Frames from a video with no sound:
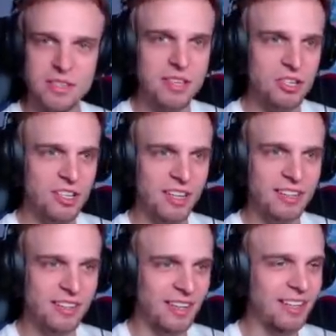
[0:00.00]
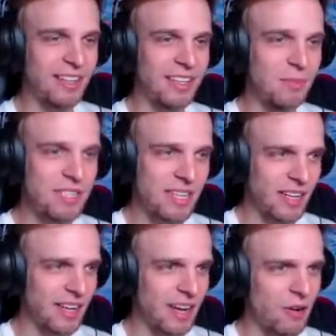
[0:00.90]
Talvez eu esteja delirando, mas
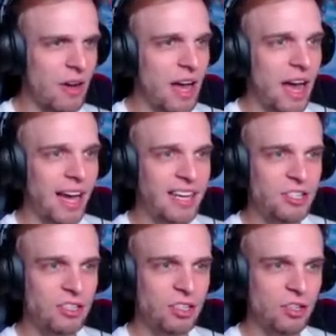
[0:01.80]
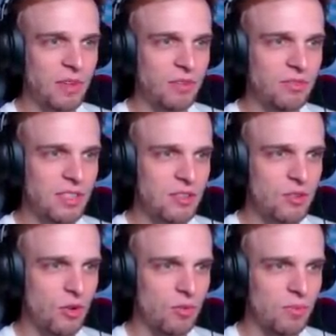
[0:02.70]
seria legal. Aqui já, já tô vendo uns
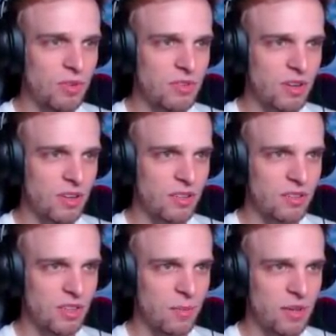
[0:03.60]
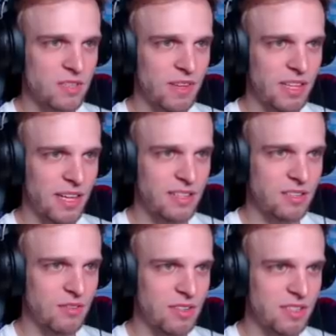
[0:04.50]
escombros, ó. Eu posso vender
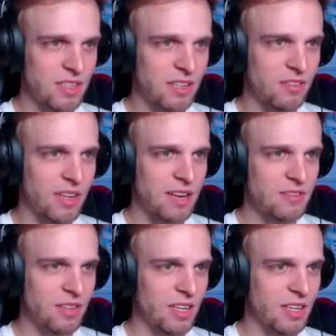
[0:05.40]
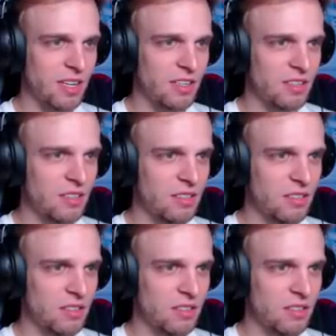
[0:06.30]
essas coisas aqui? Eu não quero isso aqui aqui.